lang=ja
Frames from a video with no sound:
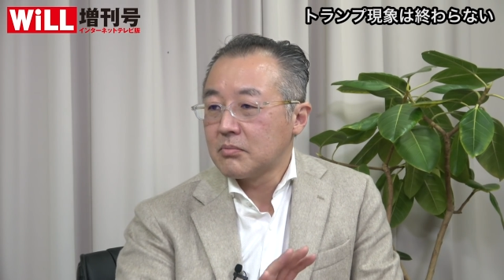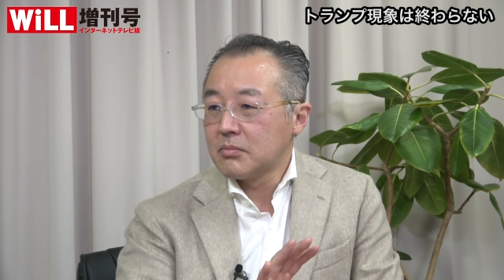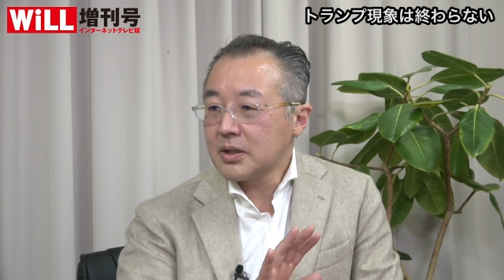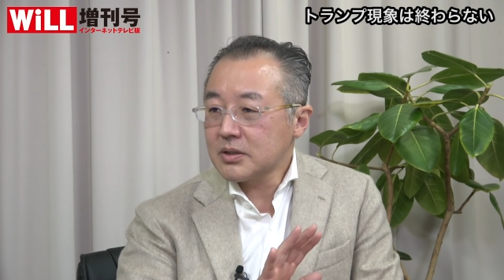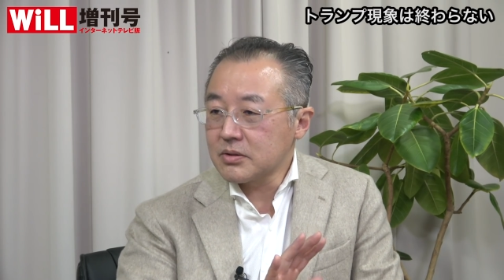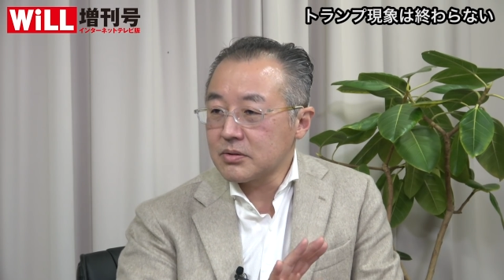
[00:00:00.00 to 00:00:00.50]

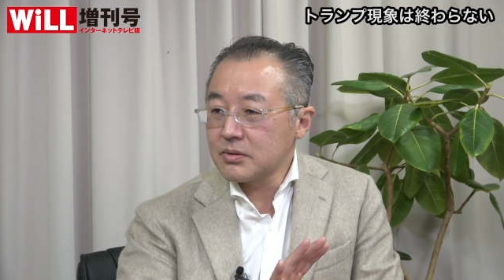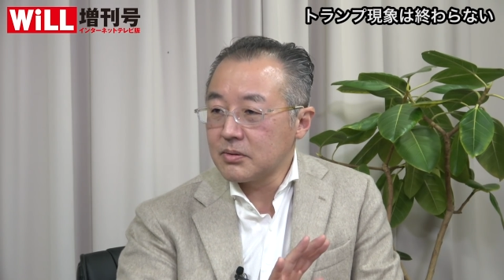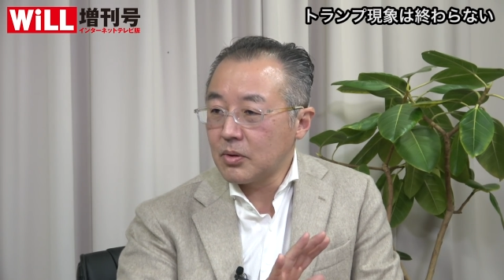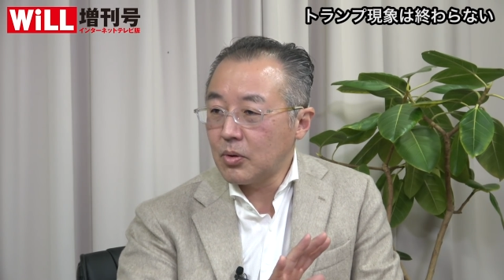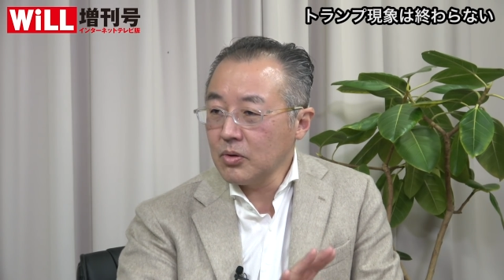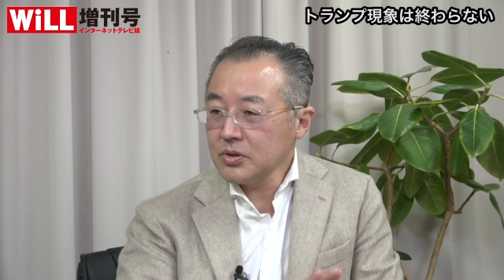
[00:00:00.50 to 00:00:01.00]
まず
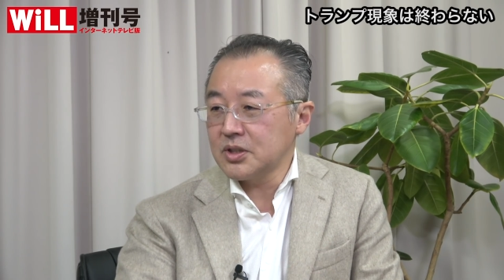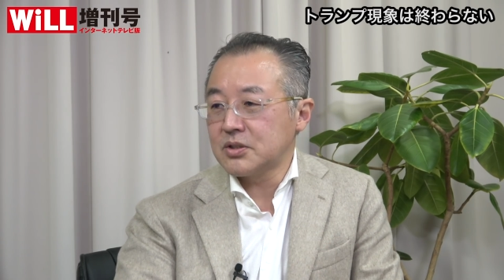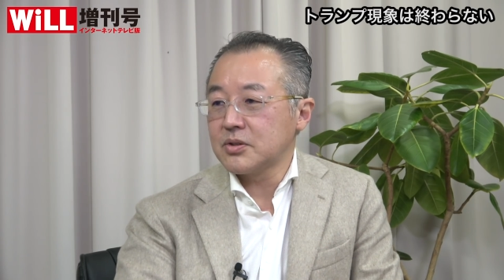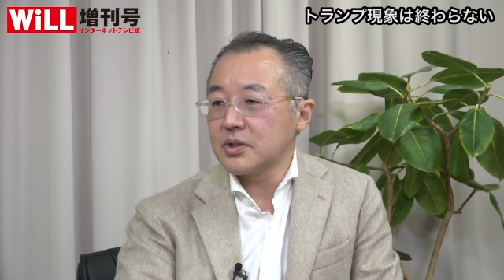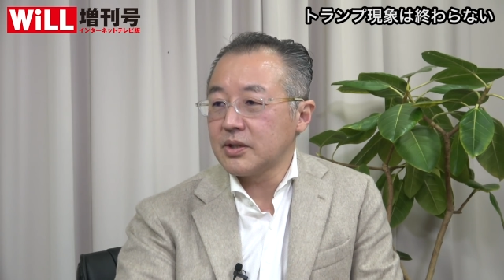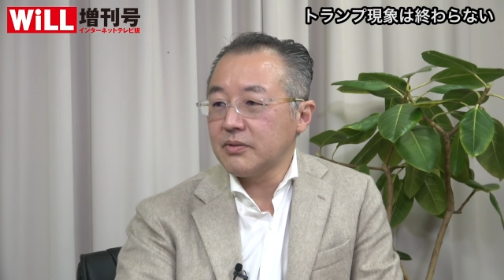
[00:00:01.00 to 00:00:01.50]
本に
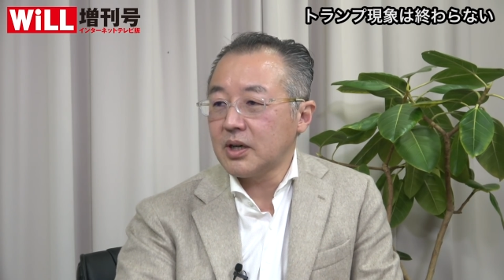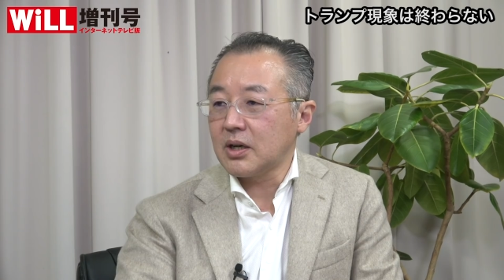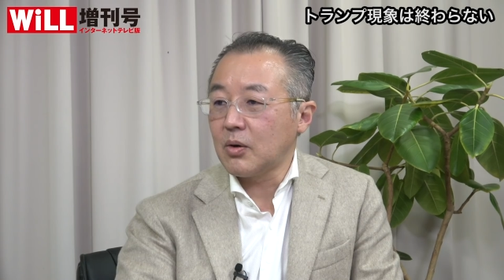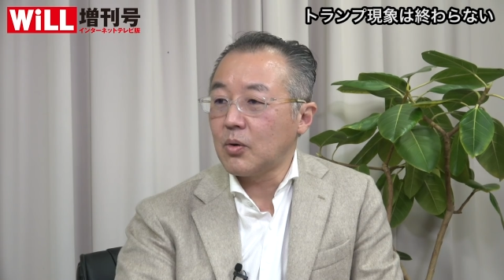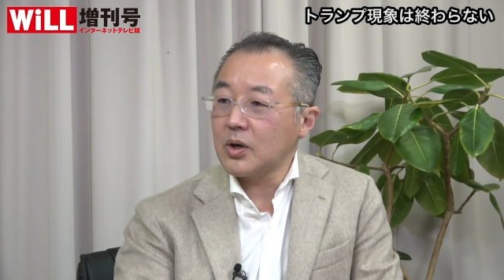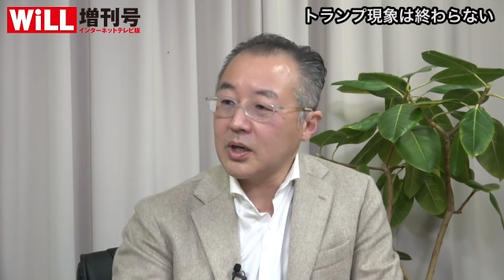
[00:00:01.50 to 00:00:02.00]
ついて
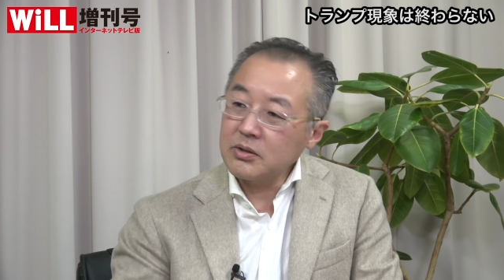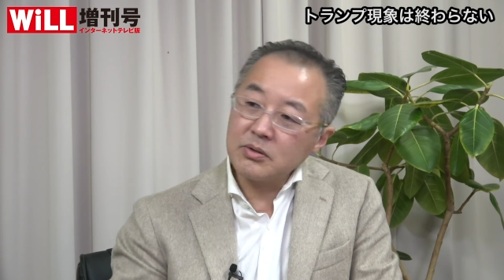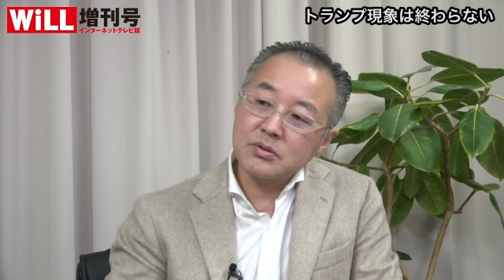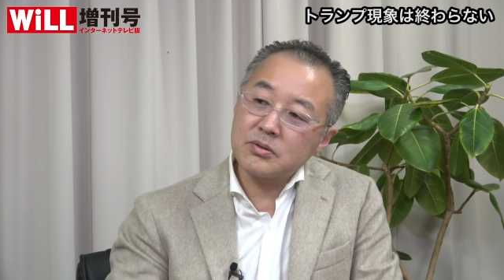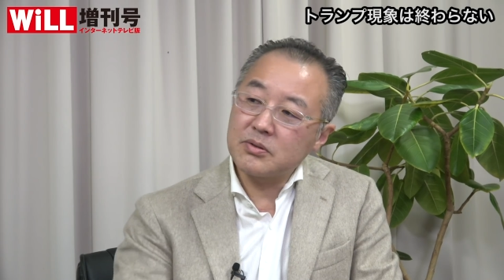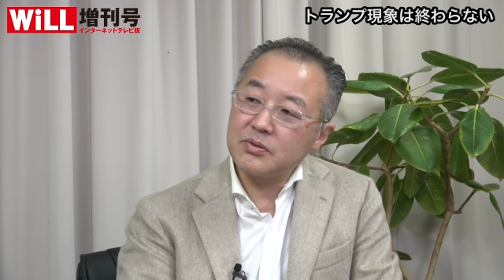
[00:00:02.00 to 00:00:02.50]
は他
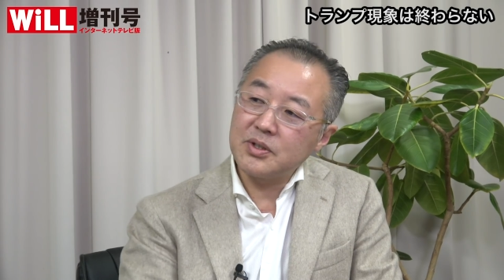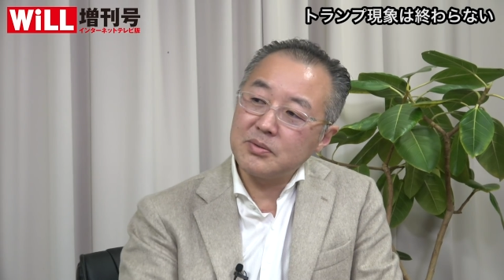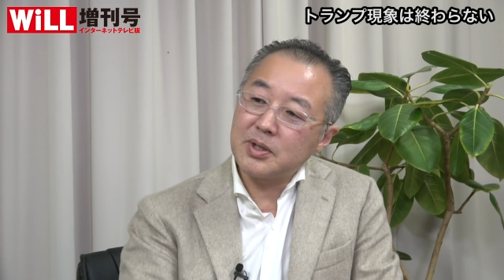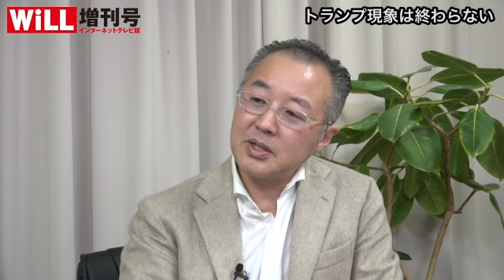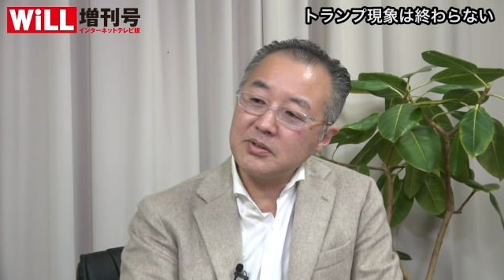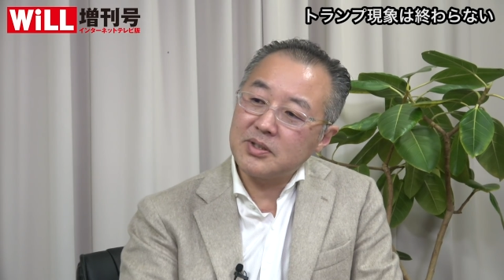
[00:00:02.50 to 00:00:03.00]
の情報よ
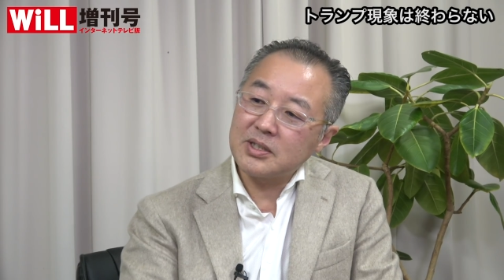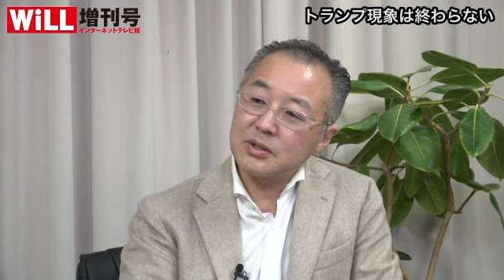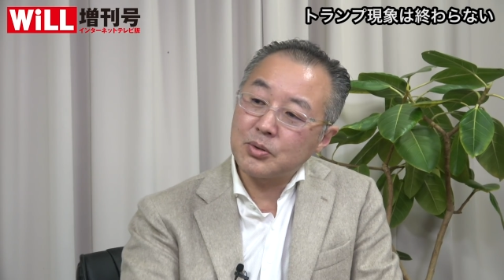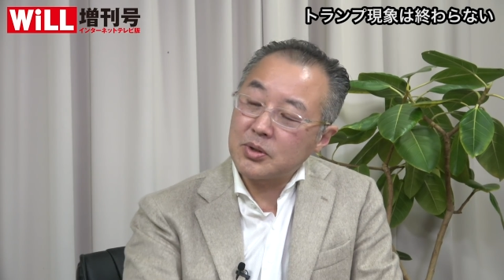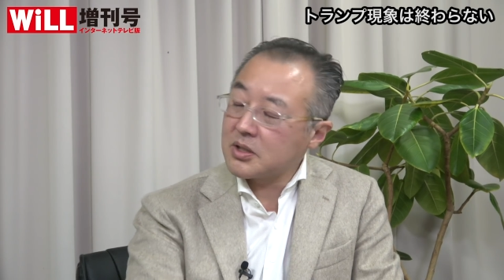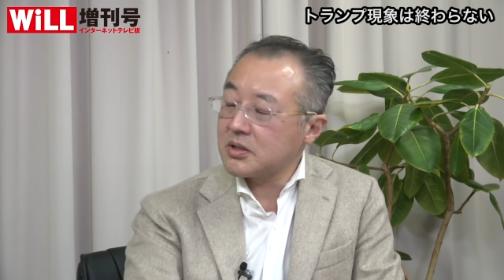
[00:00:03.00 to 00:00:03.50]
りもはるかに
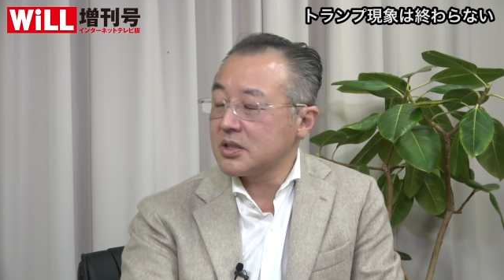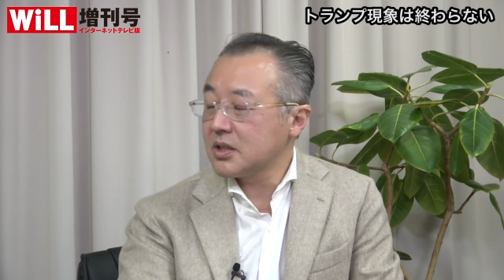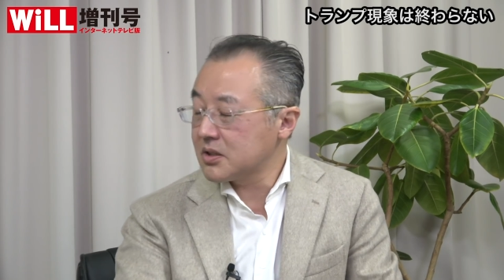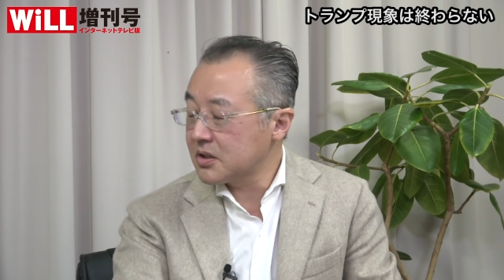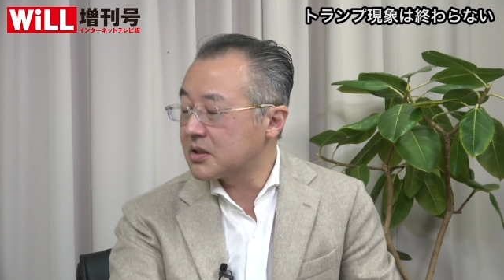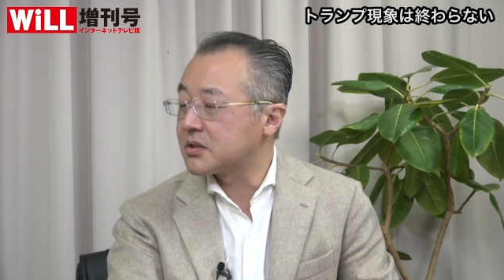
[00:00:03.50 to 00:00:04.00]
トレースし
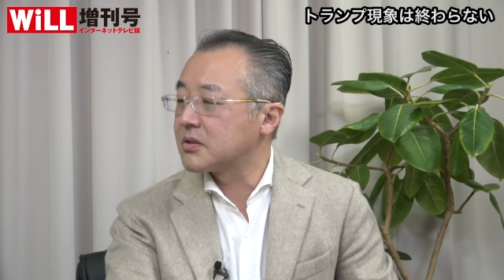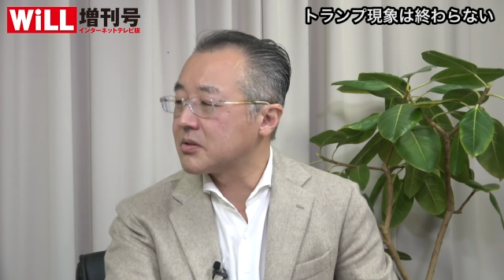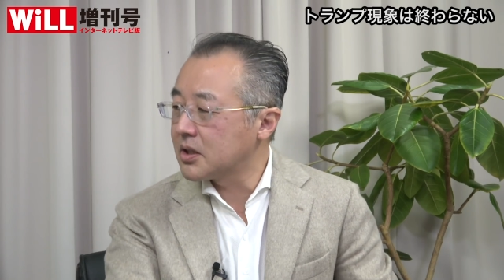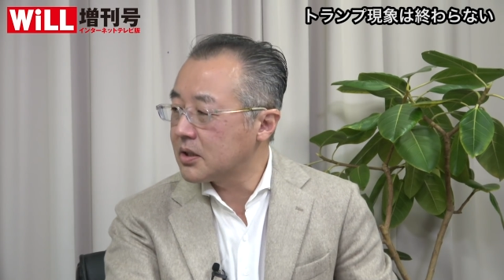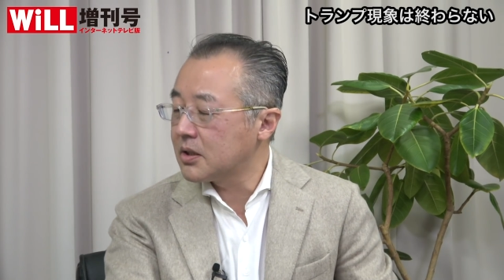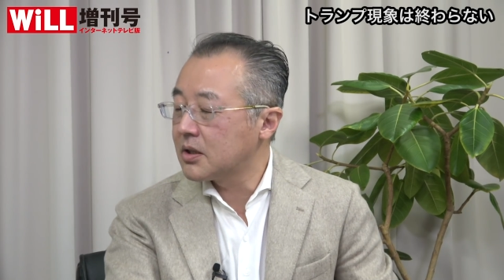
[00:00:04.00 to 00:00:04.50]
やすいですよ
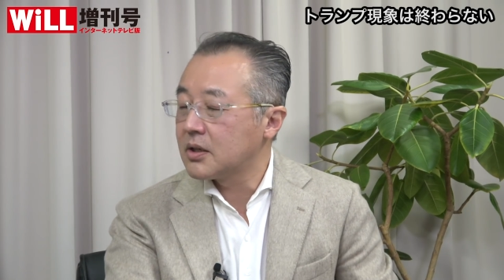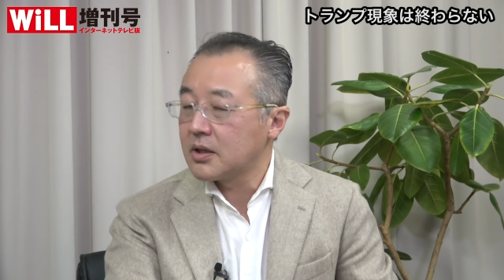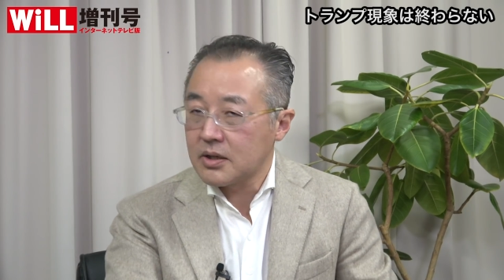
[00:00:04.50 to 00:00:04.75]
ね。